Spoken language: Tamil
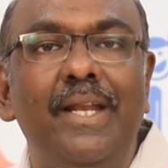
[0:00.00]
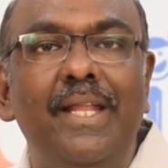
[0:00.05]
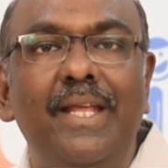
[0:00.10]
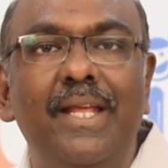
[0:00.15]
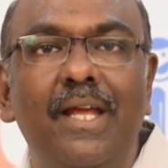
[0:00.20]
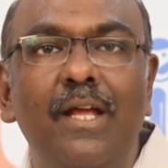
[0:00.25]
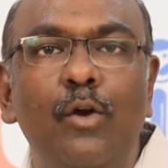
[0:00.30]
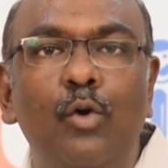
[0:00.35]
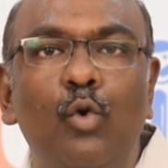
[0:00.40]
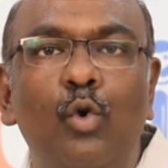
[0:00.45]

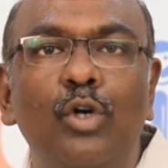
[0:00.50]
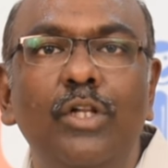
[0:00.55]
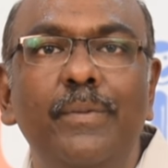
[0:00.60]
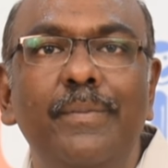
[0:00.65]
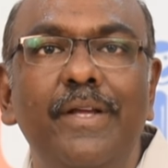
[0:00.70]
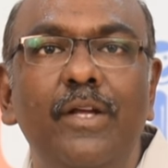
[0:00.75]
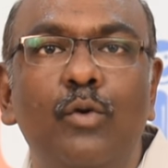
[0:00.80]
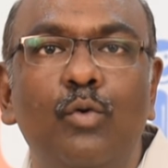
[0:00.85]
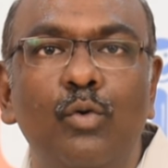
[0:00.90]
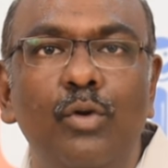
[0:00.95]
நீங்கள்
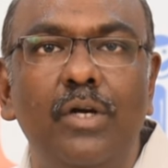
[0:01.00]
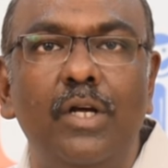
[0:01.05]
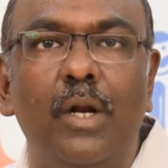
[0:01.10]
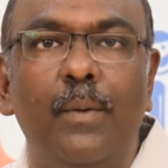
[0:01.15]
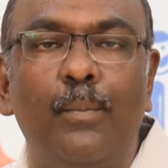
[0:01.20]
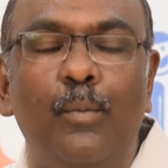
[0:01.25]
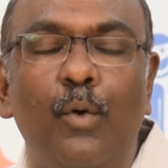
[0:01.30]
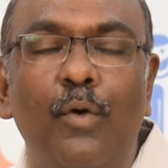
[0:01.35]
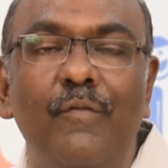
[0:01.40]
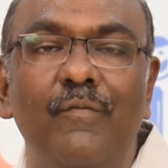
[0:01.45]
கோதுமையை
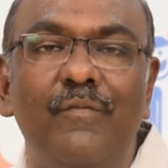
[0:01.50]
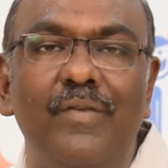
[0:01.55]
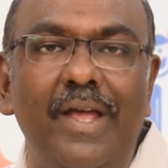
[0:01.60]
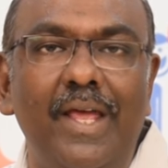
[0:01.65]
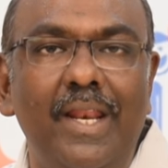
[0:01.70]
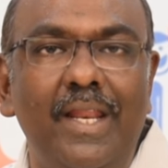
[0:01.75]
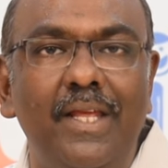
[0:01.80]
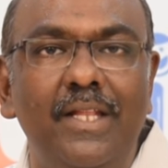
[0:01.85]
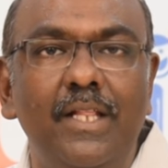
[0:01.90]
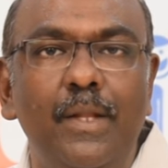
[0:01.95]
கொடுக்குறப்போ
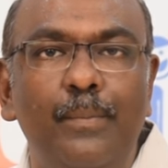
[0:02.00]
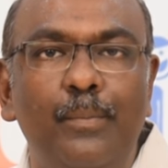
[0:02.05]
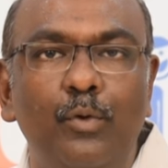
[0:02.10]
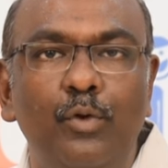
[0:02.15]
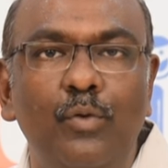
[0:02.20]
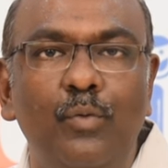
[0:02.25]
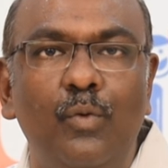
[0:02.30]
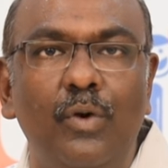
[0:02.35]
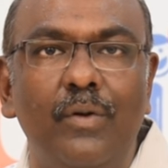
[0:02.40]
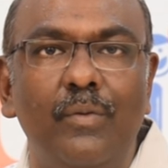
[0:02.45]
வேறு எந்த
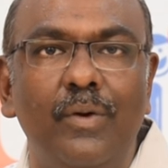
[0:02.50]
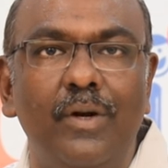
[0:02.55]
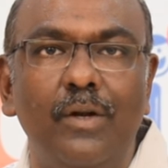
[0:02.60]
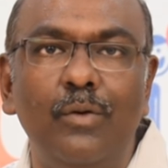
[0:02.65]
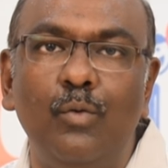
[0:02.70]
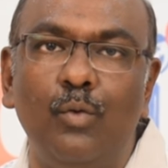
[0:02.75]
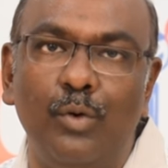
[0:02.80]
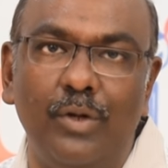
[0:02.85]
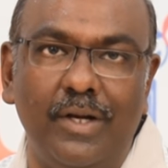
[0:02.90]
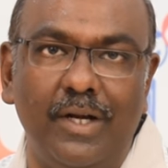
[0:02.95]
புது
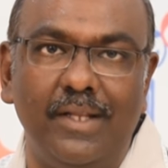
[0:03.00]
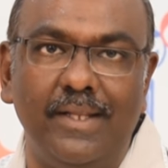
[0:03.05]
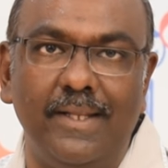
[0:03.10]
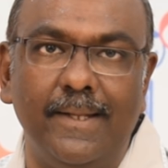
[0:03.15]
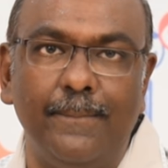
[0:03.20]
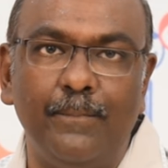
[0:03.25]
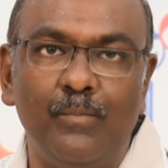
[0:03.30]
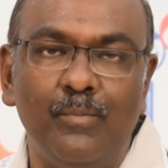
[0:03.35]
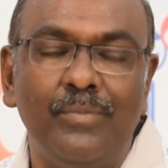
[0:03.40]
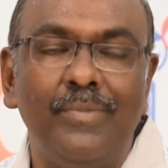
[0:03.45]
உணவுகளும்
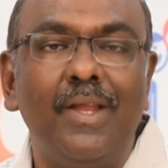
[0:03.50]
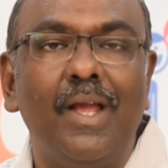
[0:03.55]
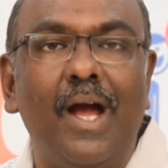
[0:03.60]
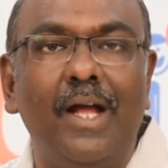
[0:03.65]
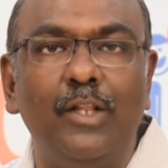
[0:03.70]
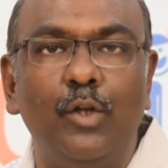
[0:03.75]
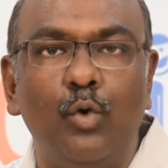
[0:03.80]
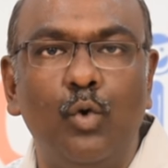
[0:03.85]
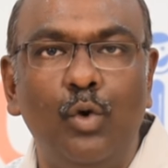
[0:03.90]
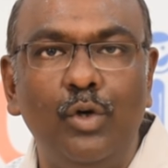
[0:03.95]
கொடுக்காதீங்க
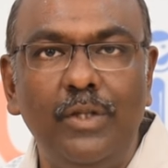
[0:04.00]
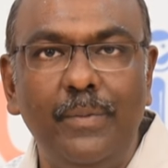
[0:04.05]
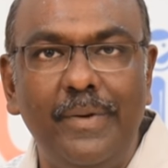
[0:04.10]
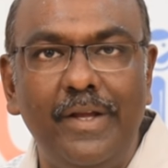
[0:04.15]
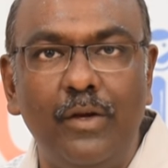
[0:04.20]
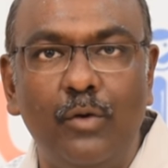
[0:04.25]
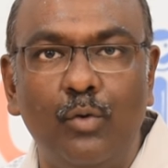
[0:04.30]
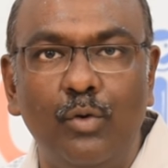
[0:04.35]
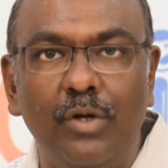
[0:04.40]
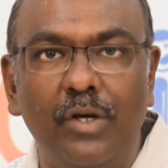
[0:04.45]
அந்த
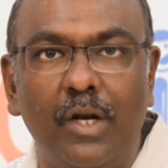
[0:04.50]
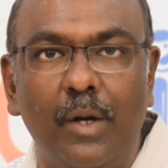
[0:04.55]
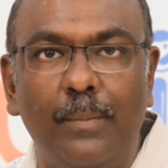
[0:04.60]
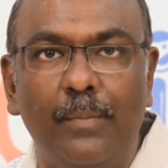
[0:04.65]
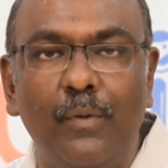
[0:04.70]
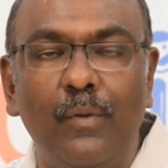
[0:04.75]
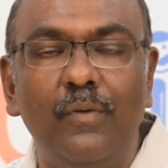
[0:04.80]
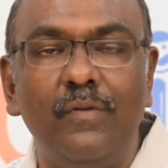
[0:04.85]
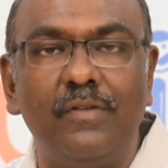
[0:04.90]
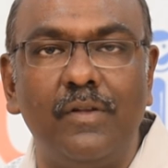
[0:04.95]
கோதுமையை
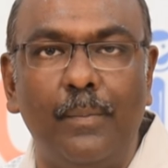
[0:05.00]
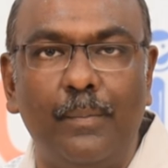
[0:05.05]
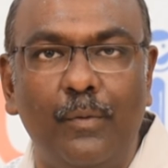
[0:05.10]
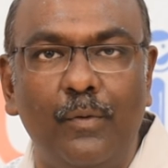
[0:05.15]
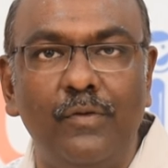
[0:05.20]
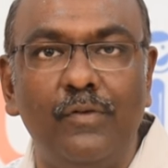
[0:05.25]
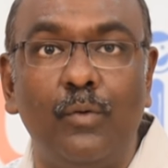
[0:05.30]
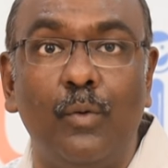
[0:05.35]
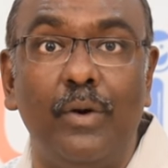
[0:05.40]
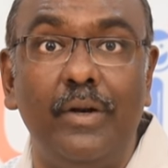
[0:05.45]
கொடுக்குறப்போ
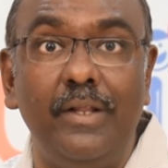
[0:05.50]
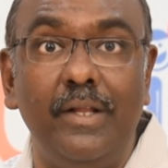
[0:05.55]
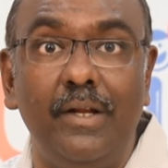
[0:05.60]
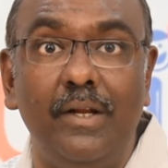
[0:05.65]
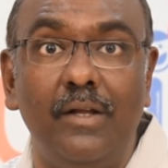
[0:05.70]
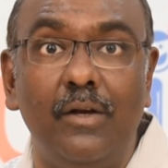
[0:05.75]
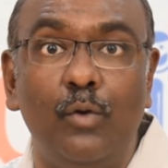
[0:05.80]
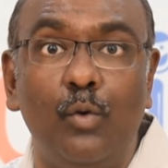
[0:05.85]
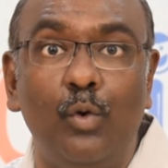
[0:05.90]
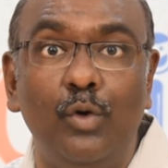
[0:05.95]
சப்போஸ்
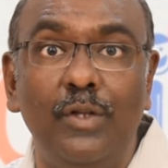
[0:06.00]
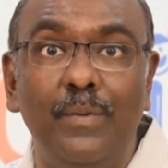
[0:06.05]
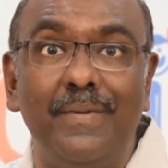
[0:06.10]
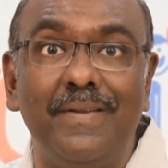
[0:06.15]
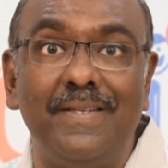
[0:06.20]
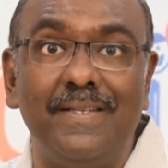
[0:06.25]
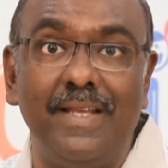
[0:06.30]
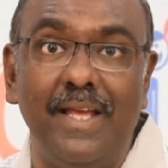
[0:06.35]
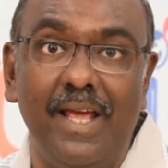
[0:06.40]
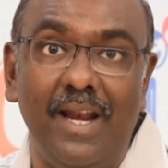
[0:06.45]
குழந்தைங்களுக்கு
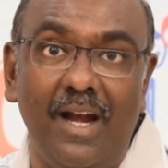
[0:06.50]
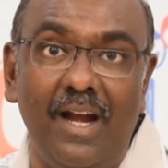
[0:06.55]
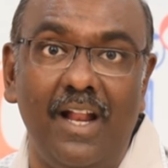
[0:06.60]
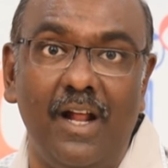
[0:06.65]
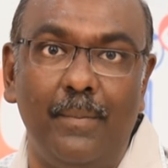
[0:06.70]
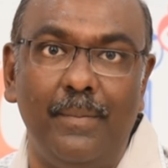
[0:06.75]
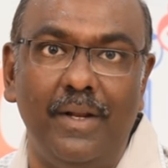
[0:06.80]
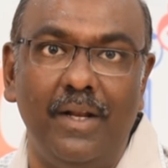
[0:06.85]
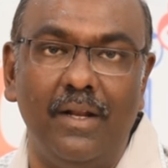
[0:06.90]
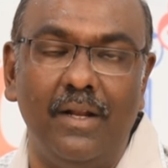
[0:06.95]
கோதுமை
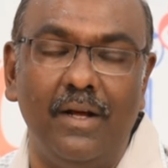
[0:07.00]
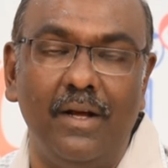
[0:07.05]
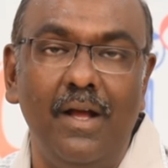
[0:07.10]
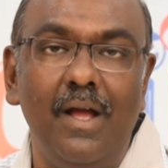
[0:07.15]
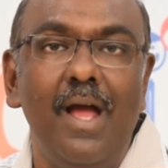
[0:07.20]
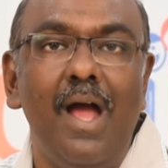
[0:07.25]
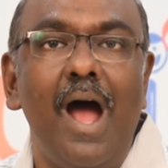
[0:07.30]
சேரலை அப்படின்னா